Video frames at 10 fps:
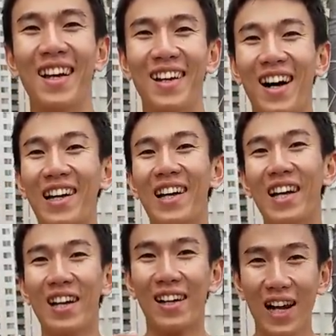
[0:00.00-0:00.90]
Rồi,
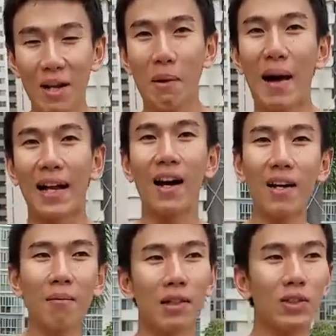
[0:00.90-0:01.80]
khi mà bạn
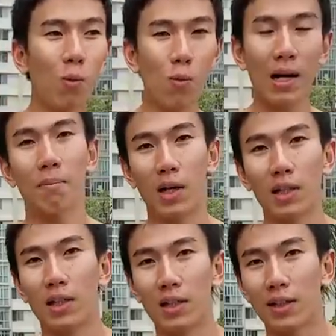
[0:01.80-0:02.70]
đứng mà xung quanh mọi
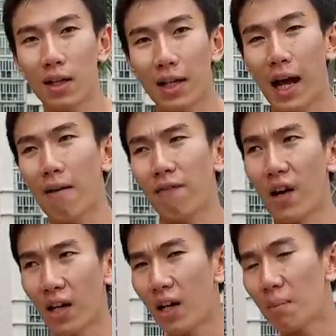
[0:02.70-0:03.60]
người tất cả
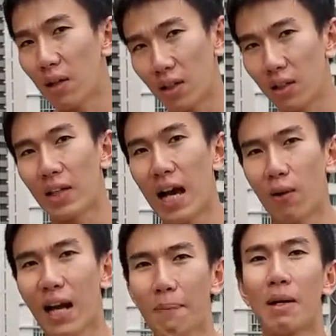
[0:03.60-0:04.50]
phần lớn mọi người
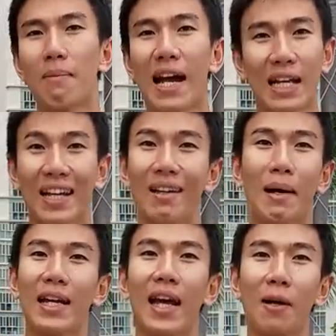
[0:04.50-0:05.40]
đều thấp hơn bạn thì nghĩa là
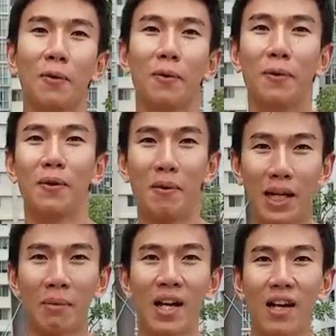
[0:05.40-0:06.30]
bạn cao đúng
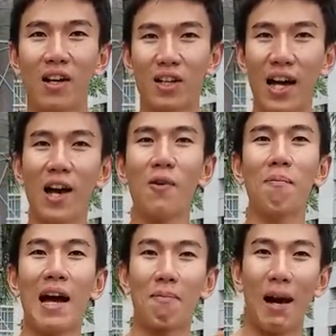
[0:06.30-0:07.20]
không còn nếu
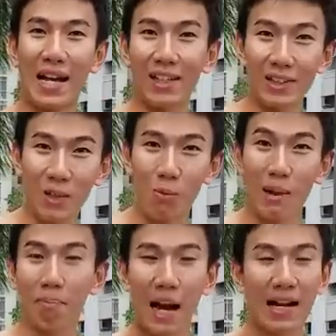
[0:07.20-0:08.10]
mà bạn đứng xung
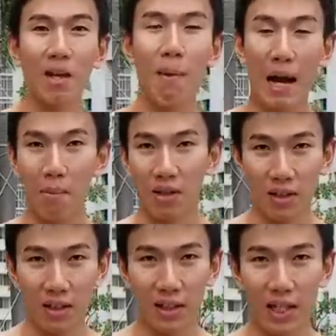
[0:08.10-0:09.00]
quanh bạn đều bằng mọi
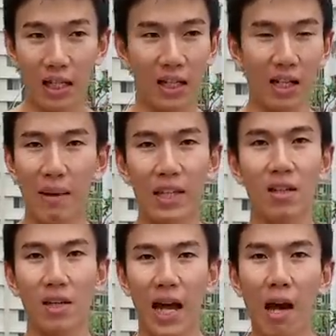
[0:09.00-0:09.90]
người thì nghĩa là bạn
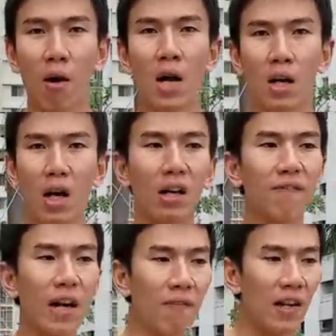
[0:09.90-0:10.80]
chưa cao rồi
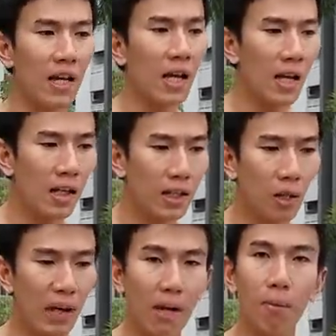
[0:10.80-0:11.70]
với việc
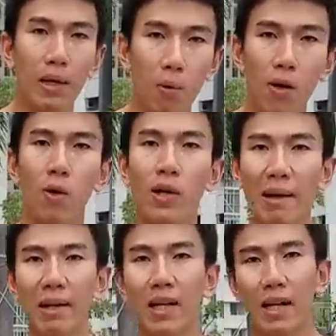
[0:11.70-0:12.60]
chiều cao bình quân của
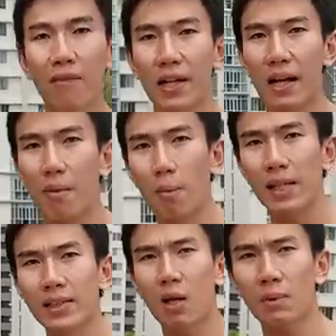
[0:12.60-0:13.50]
nam thanh niên Việt Nam là mét
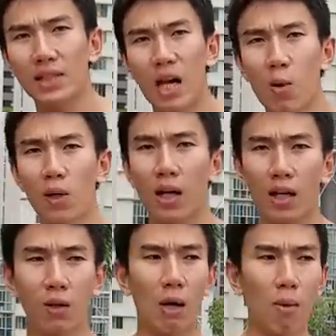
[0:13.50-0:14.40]
66 nữ
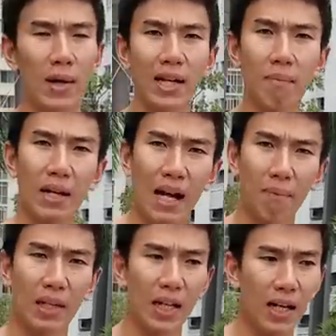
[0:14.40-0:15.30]
là khoảng mét 55
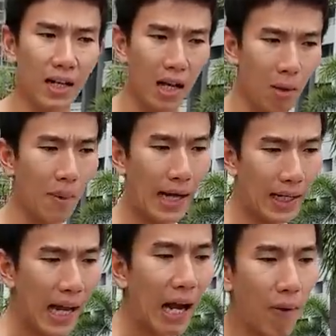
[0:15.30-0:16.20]
thì nghĩa là nếu bạn
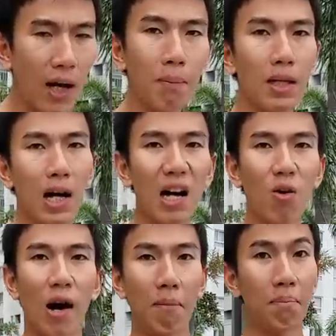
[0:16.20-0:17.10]
cao hơn mức đó
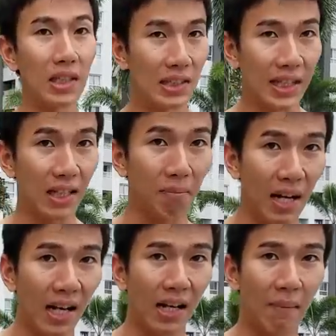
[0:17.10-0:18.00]
khoảng 10 cm
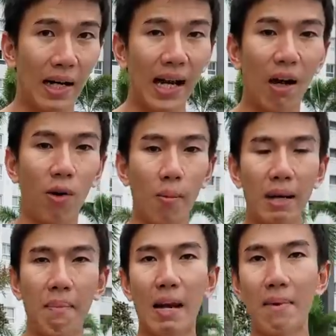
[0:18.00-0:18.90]
và bạn cao hơn mét
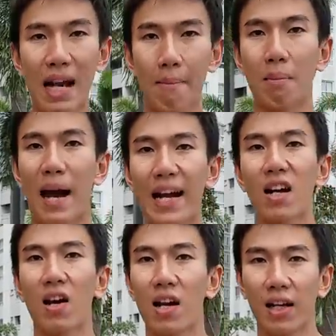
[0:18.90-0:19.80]
75 là bạn đã
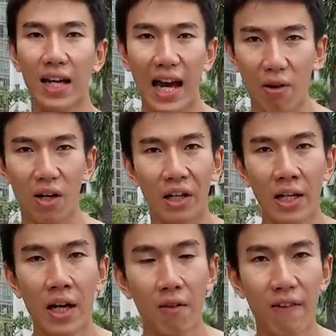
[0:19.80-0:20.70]
gọi là cao rồi
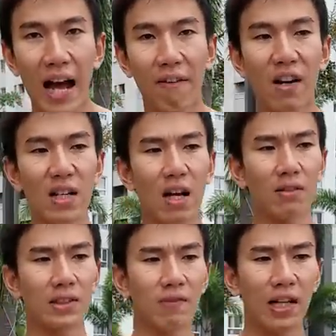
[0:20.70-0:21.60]
và vấn đề
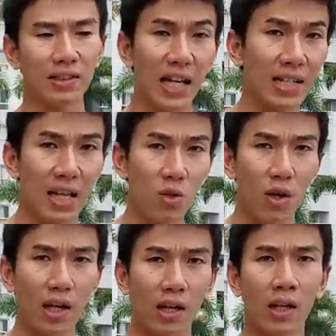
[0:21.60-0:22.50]
về gen di
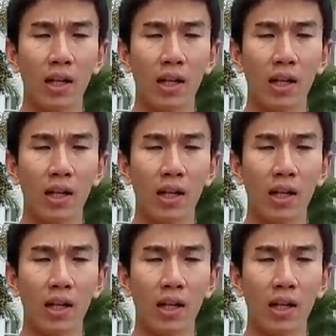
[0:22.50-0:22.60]
chuyển